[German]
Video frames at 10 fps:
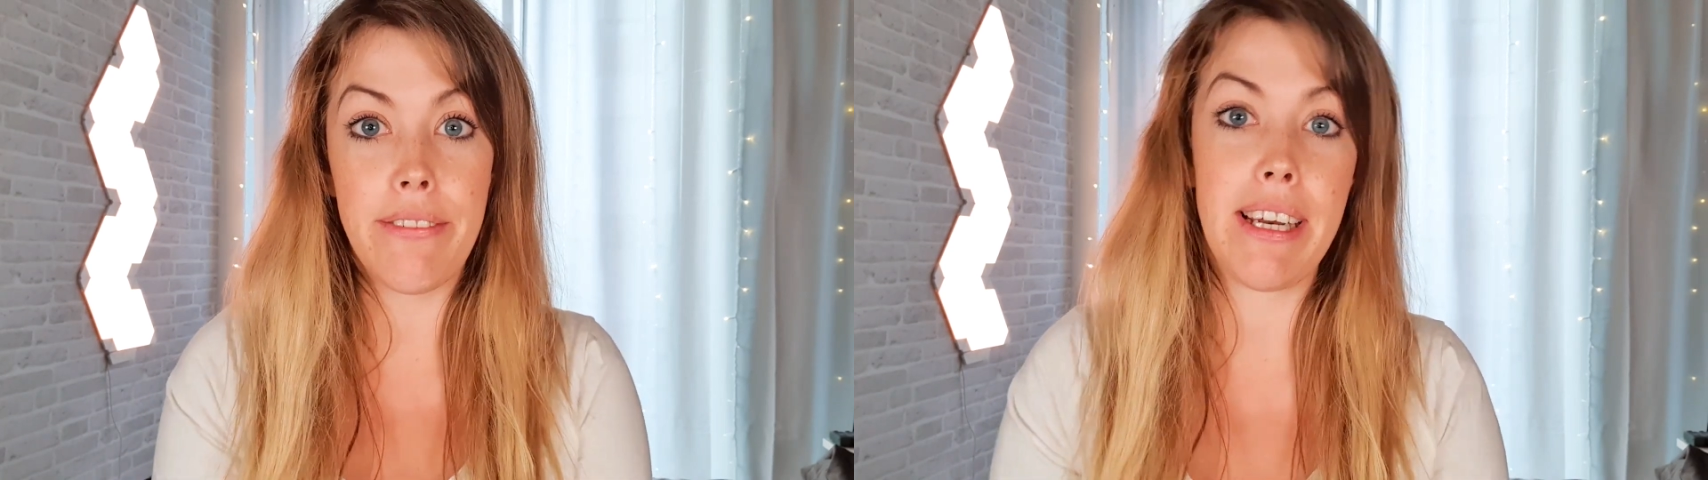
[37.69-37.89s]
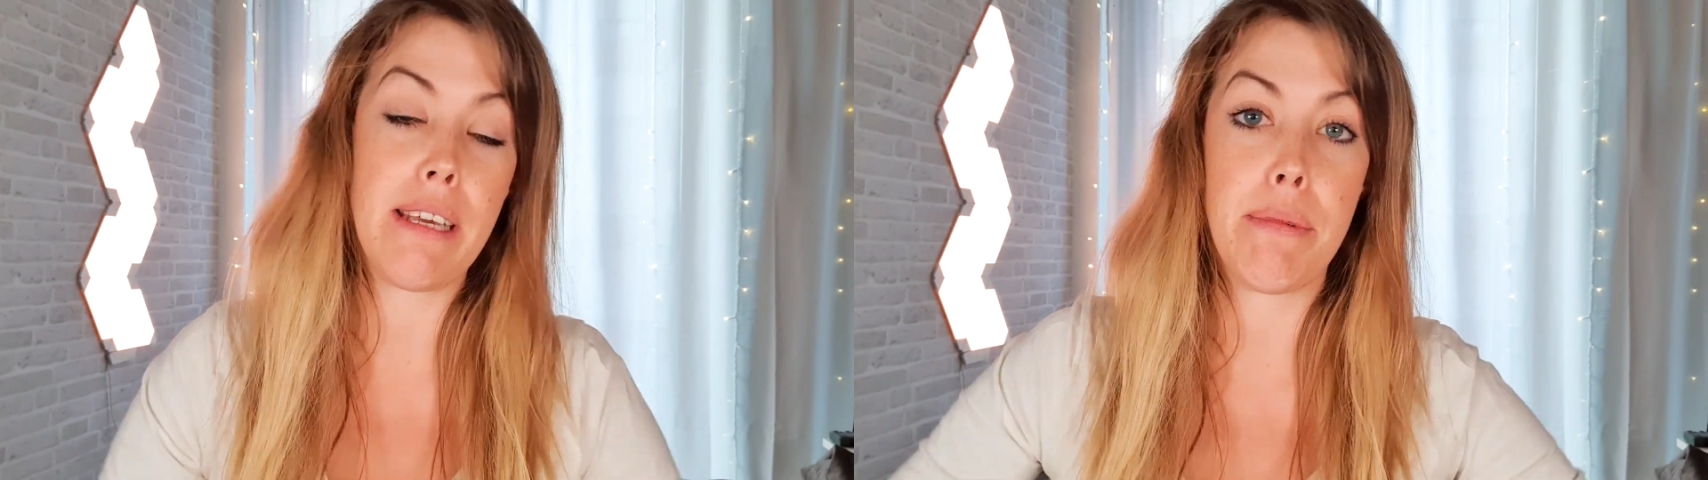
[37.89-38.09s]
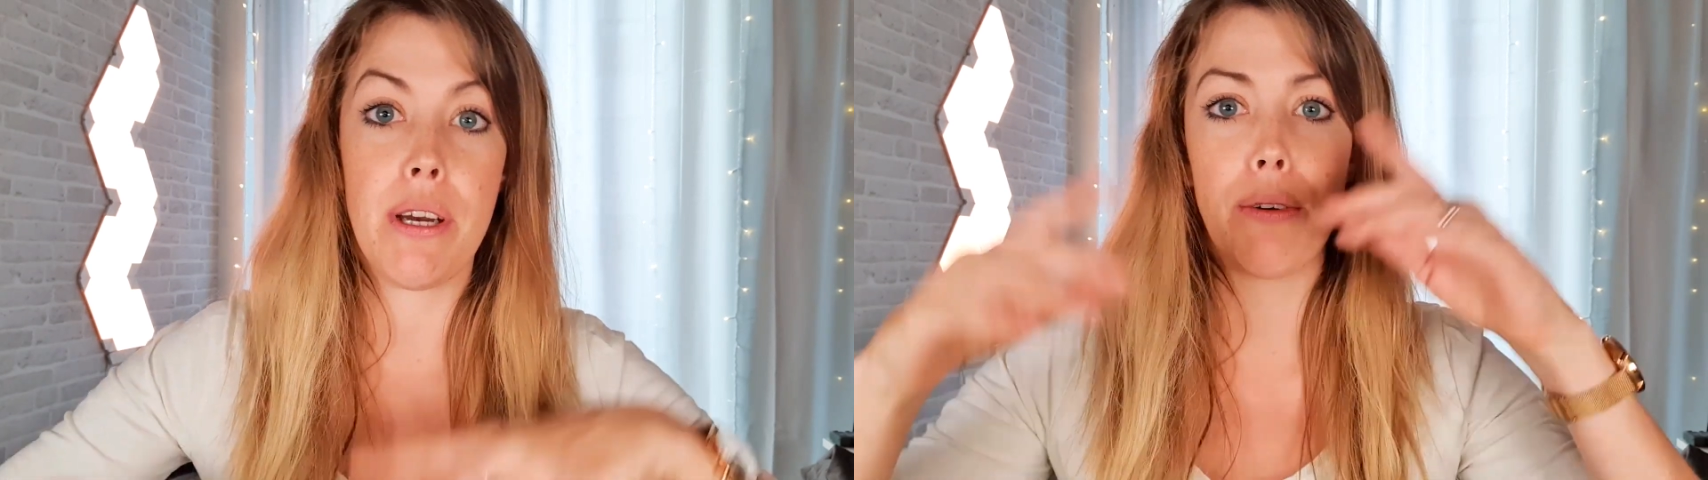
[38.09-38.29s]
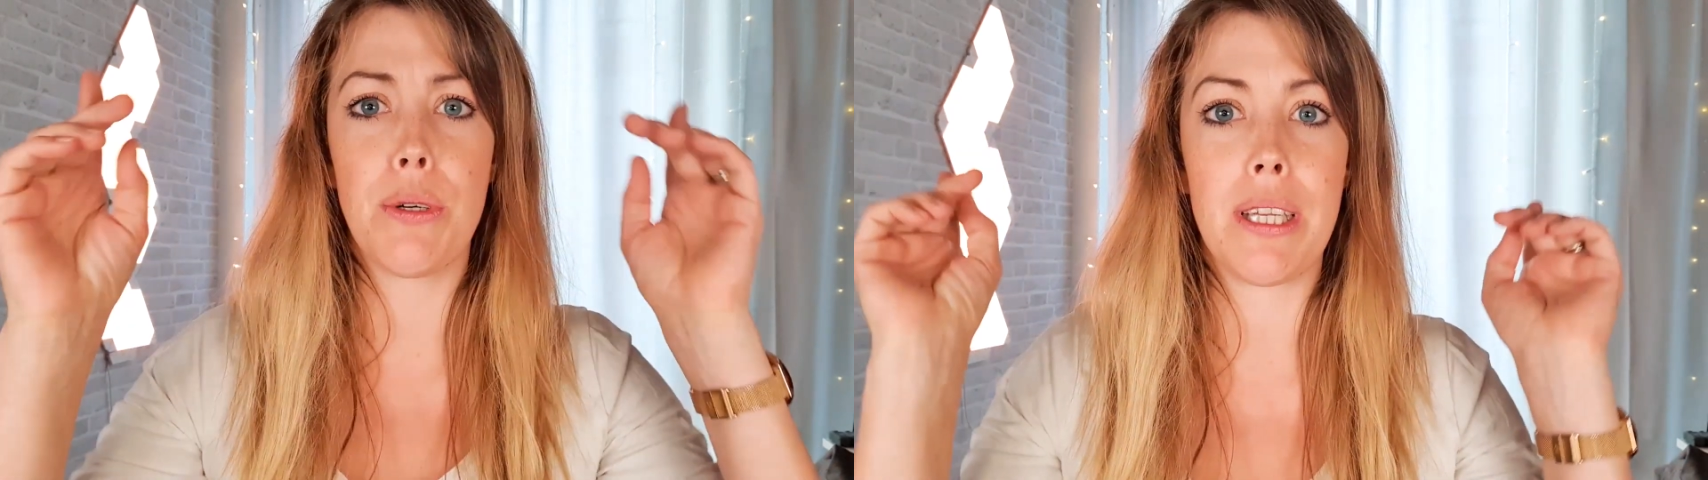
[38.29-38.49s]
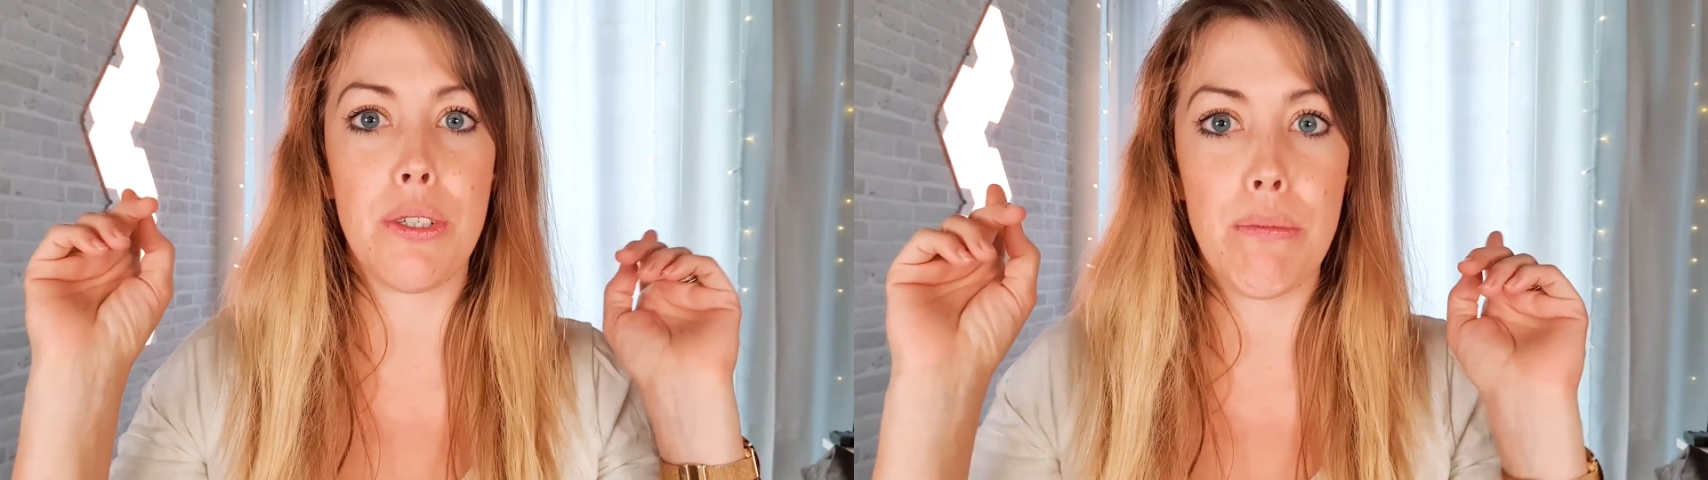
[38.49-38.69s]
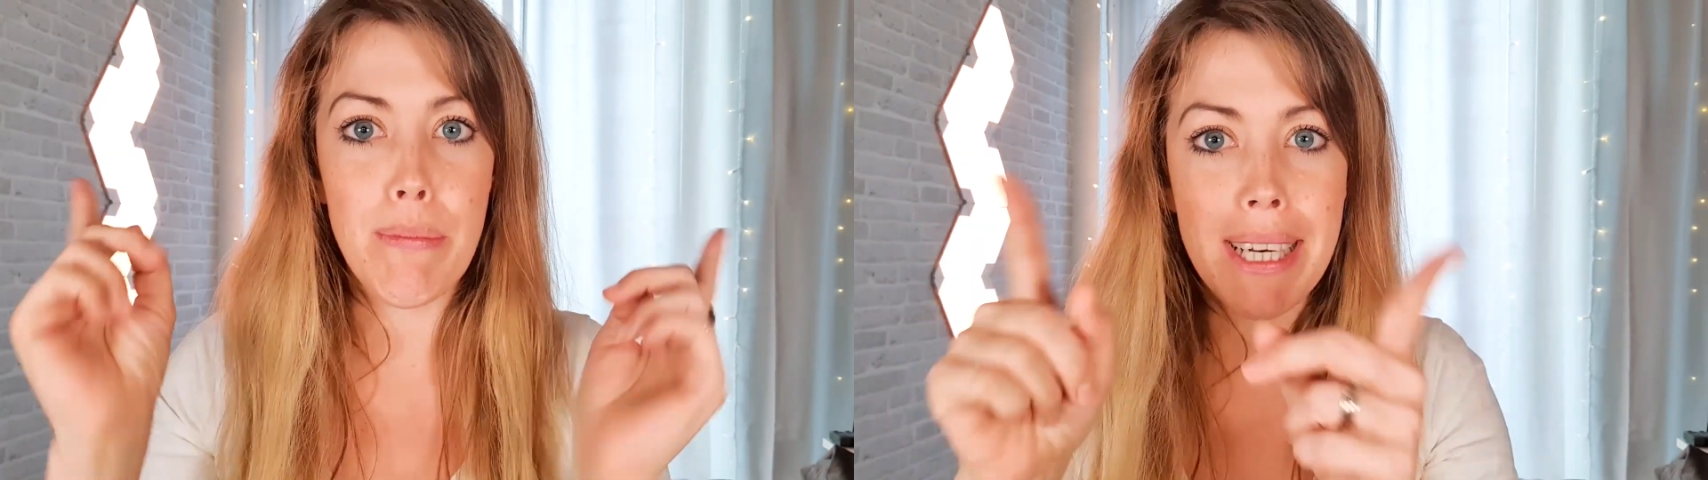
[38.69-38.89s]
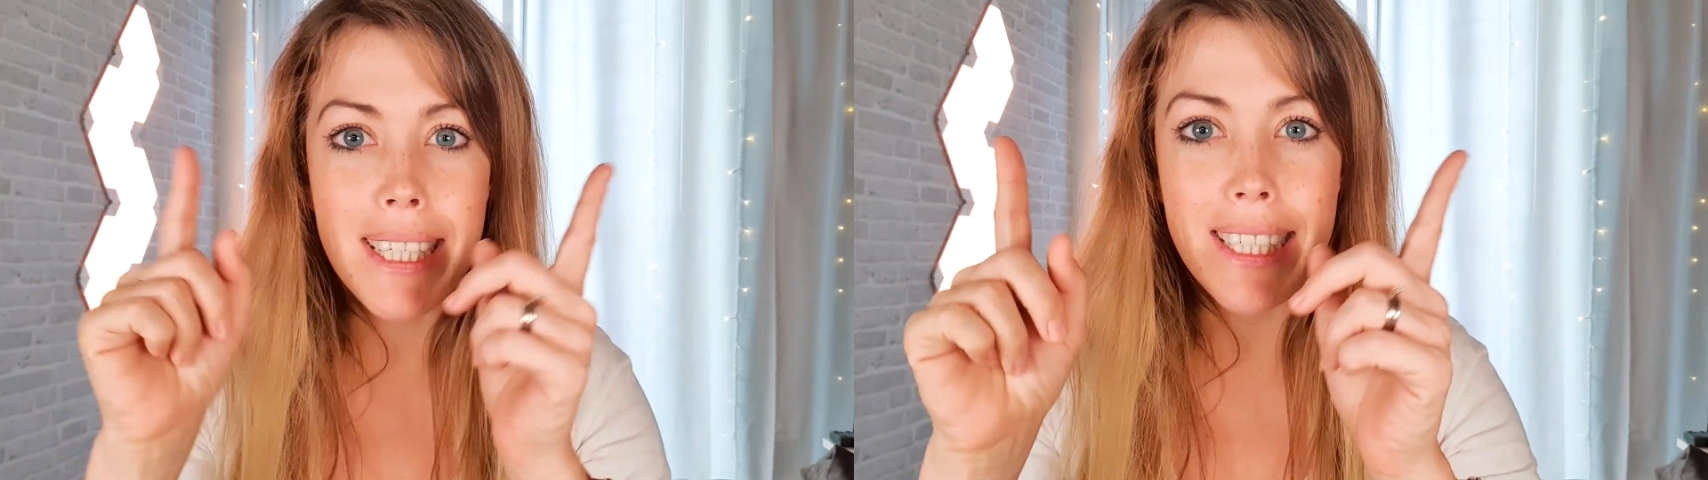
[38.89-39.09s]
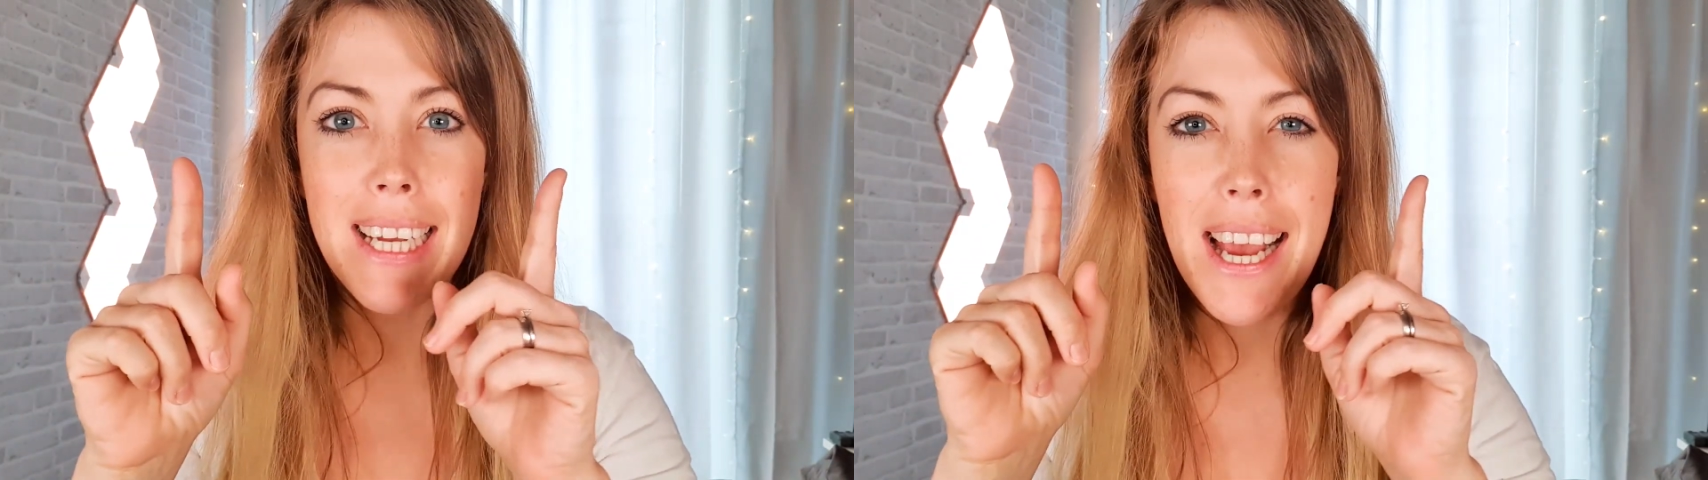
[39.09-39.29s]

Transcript: wenn ihr mir, oder zumindest